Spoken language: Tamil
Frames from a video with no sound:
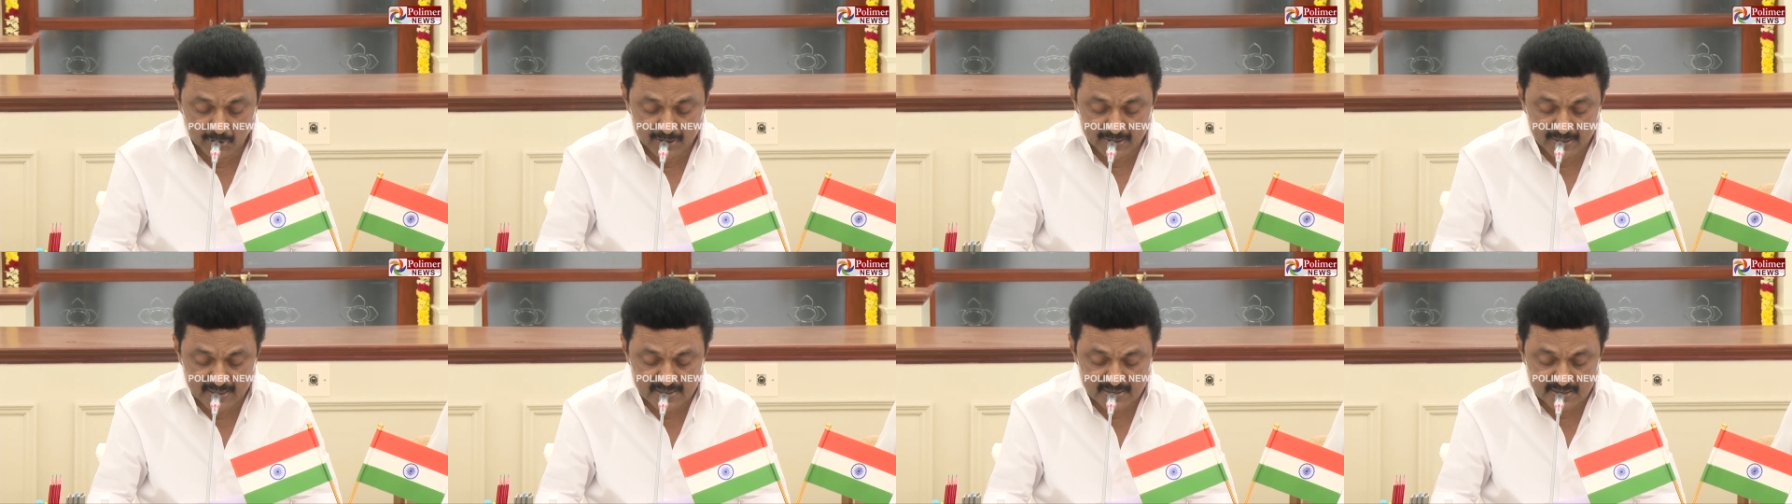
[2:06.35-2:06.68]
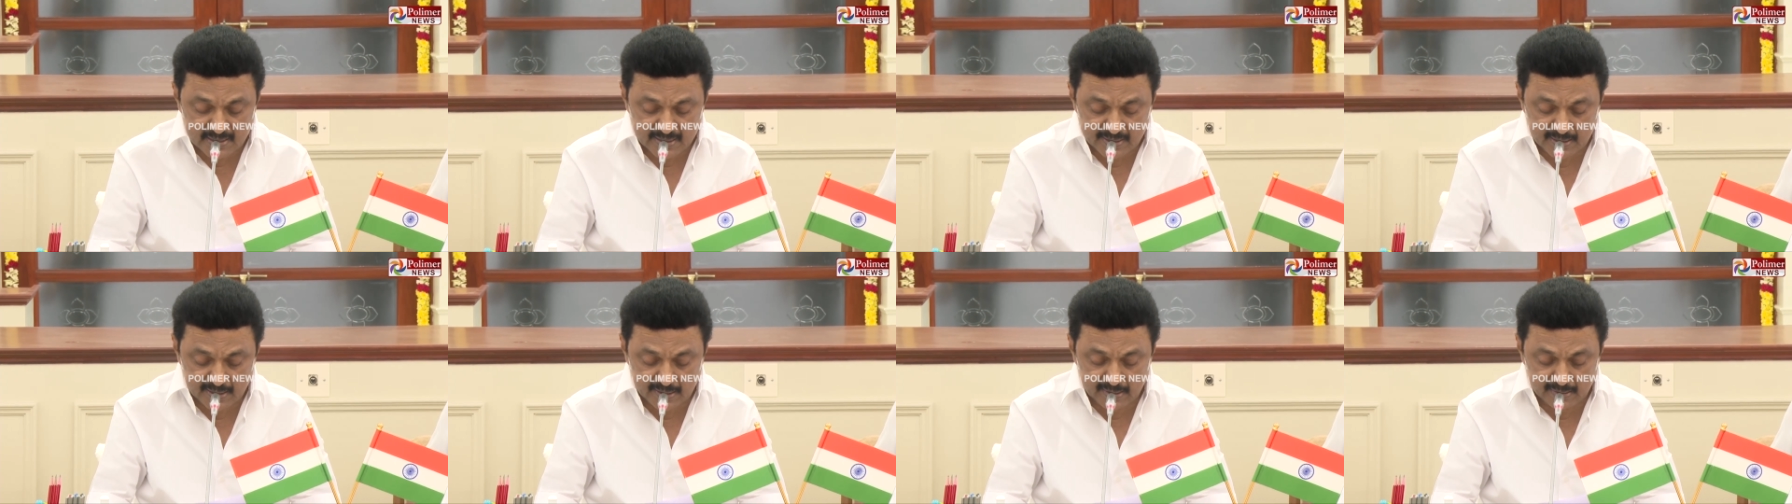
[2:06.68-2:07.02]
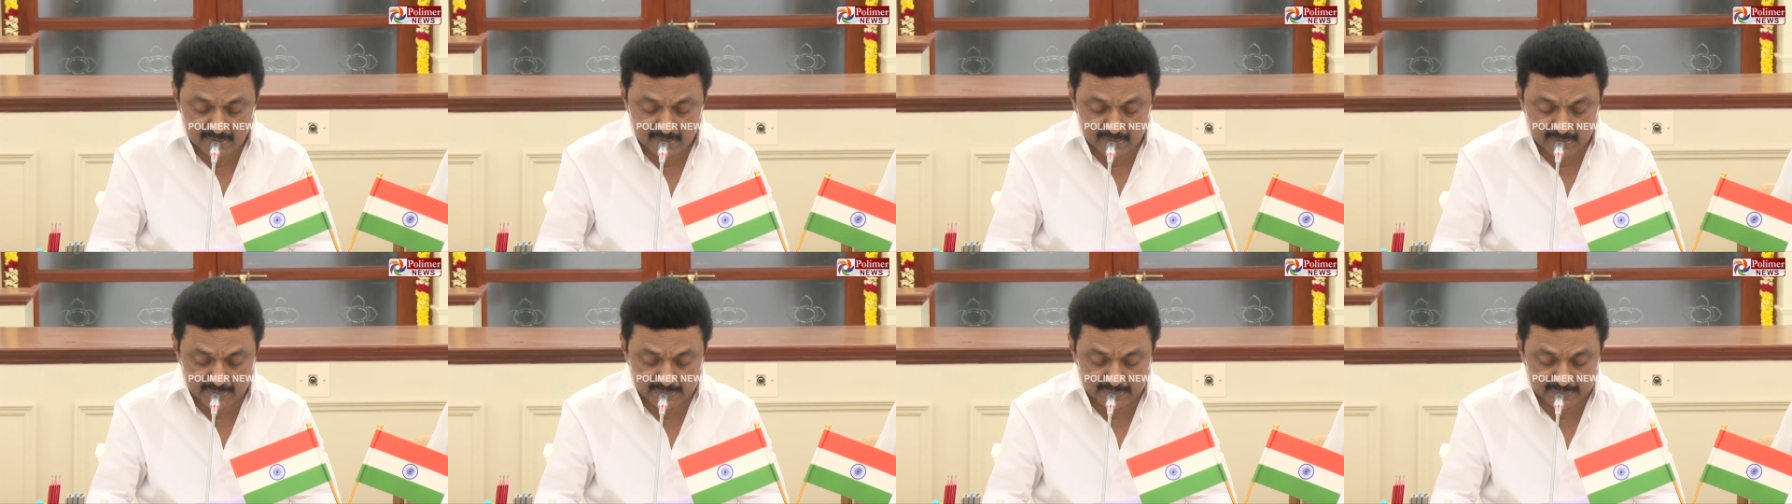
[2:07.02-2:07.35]
முன்னேறிய
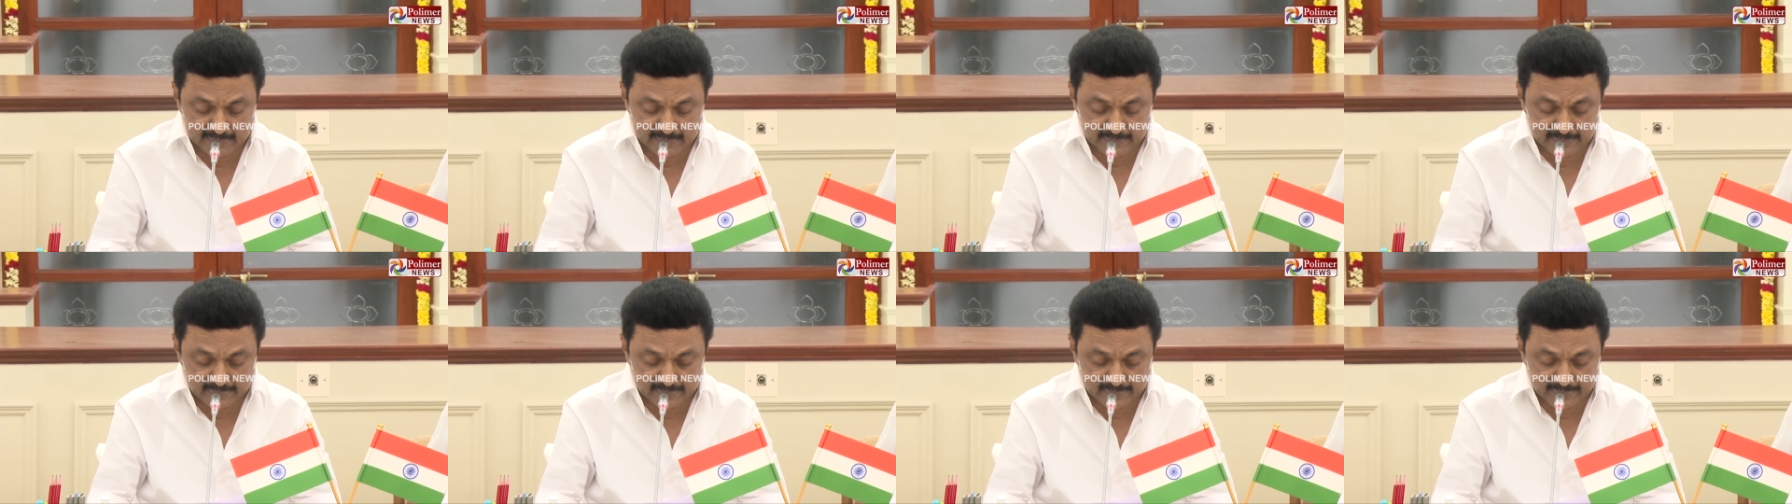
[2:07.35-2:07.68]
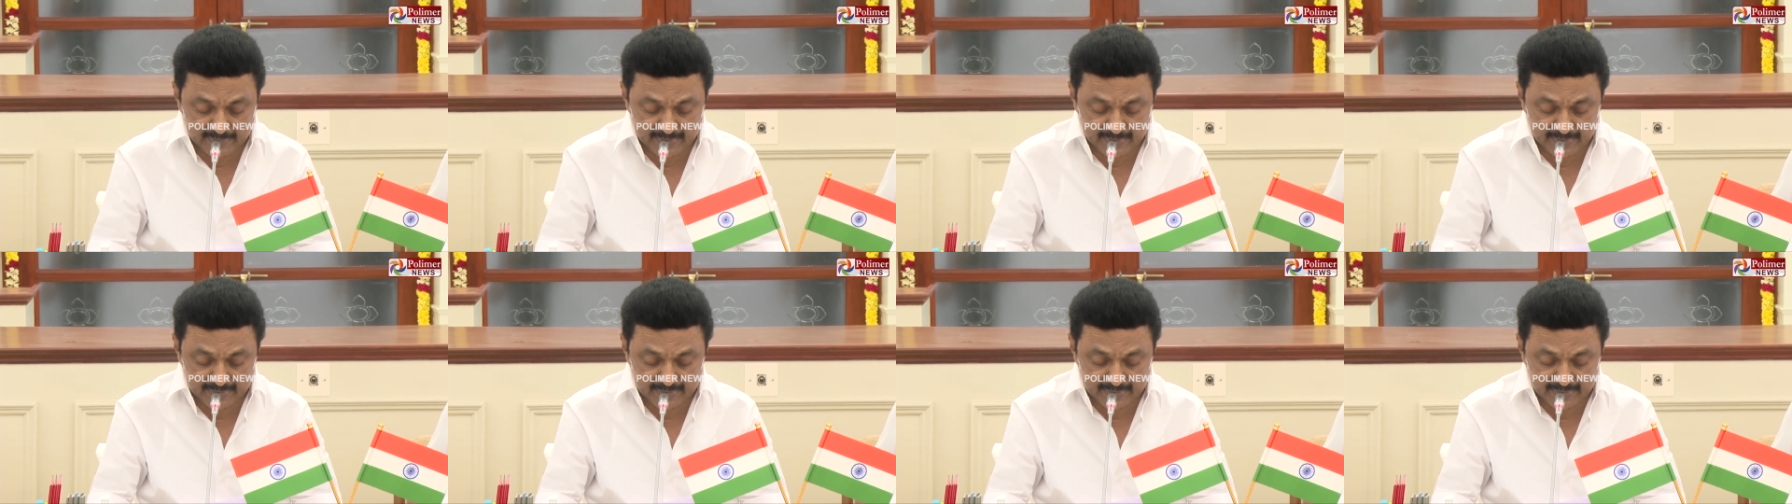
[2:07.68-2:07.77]
சாதியருக்கான